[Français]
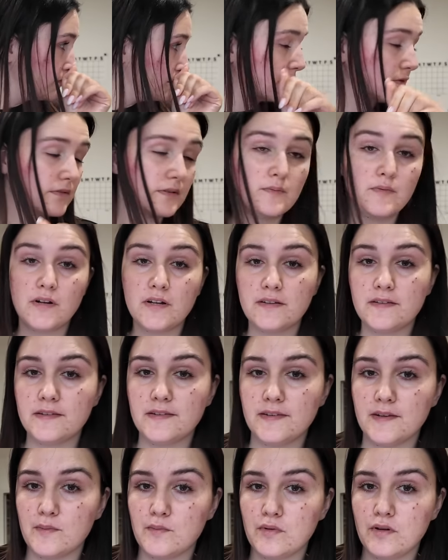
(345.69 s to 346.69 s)
Parce que vraiment là, si
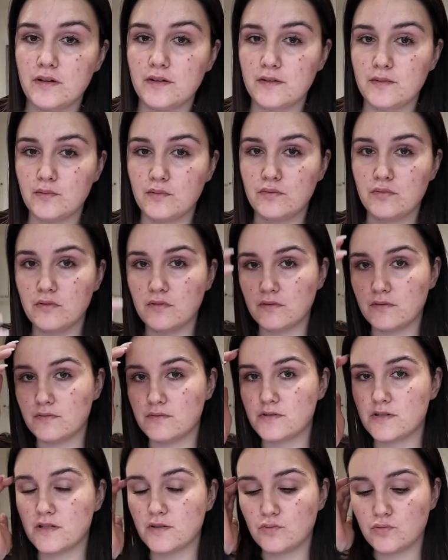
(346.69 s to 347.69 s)
Samuel est au courant que
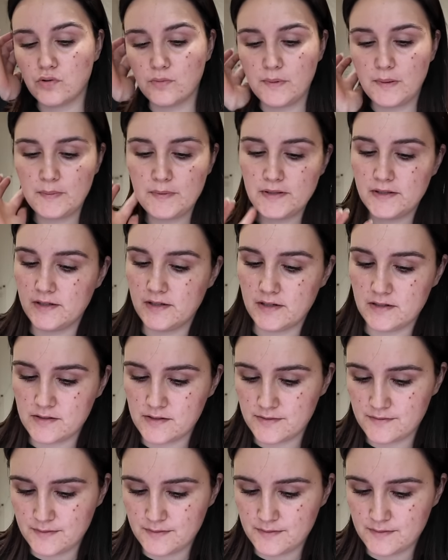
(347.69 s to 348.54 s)
je n'ai toujours pas plié le linge,